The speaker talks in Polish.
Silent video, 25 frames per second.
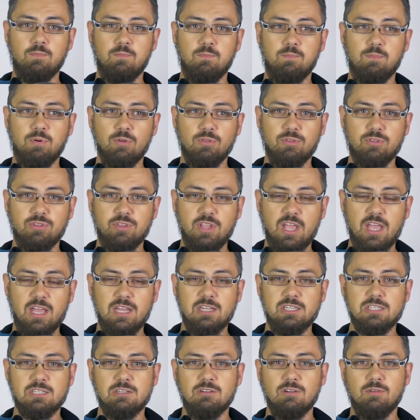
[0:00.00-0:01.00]

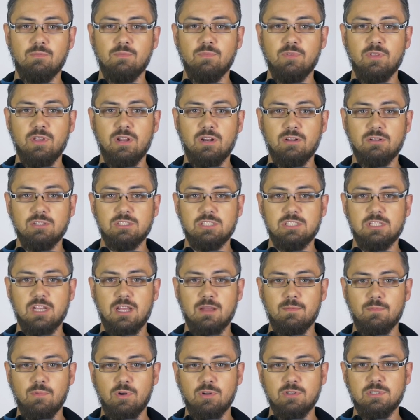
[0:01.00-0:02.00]
potężną ilość
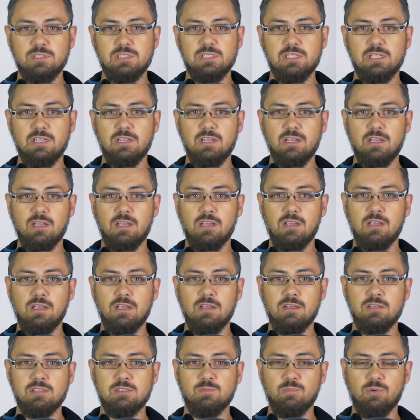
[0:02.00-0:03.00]
emocji
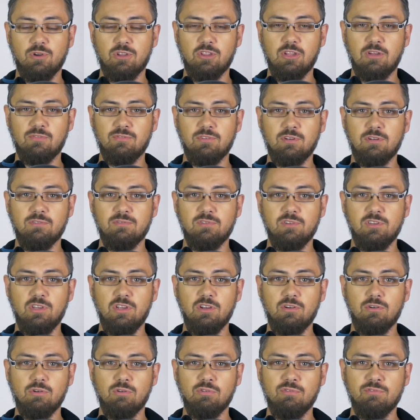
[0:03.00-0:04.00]
i sportowych
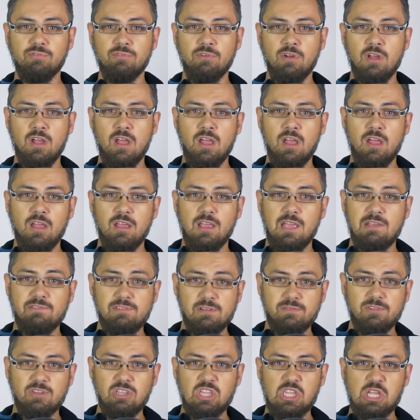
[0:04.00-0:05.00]
wyników i
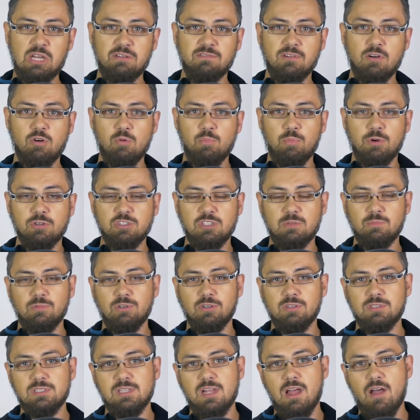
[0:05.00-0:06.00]
wywindował poziom
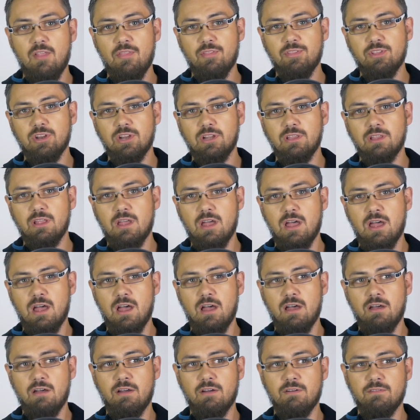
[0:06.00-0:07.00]
cross country
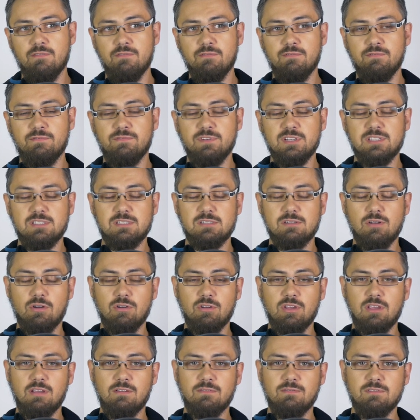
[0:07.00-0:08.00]
na
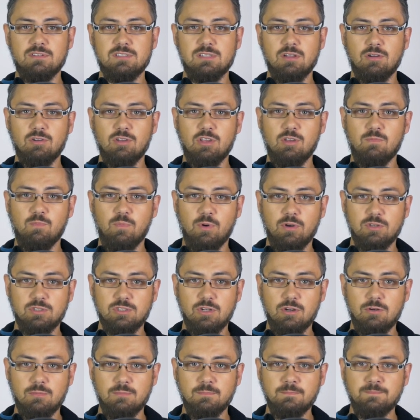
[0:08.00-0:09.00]
wysoki, wysoki
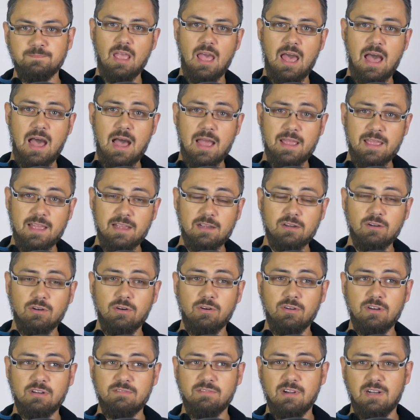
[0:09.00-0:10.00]
poziom, a
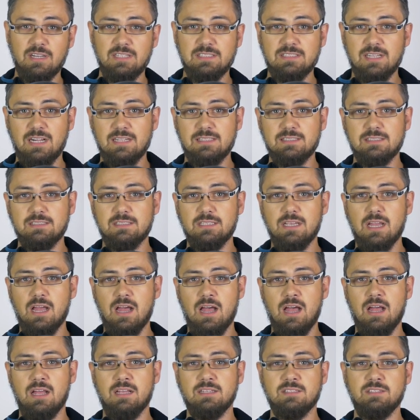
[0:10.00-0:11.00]
jego
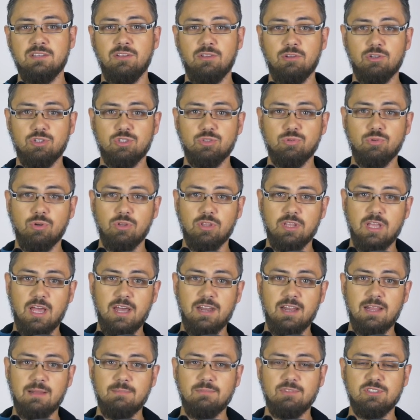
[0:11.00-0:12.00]
rywalizacja z Ino
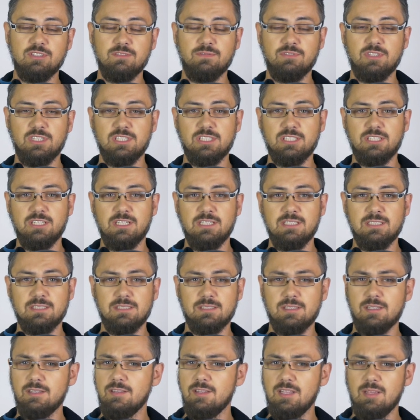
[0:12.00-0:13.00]
Schurterem czy wcześniej
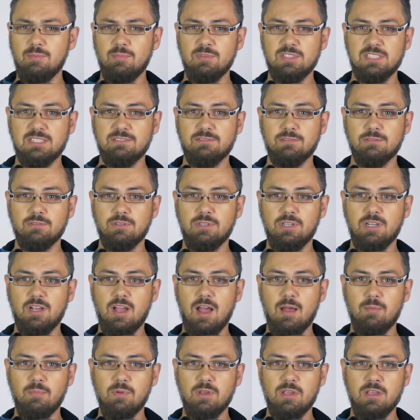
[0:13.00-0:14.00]
z innymi
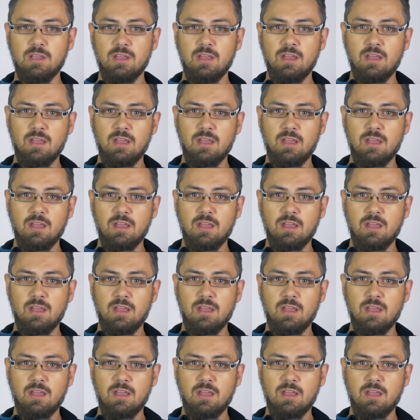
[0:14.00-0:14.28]
zawodnikami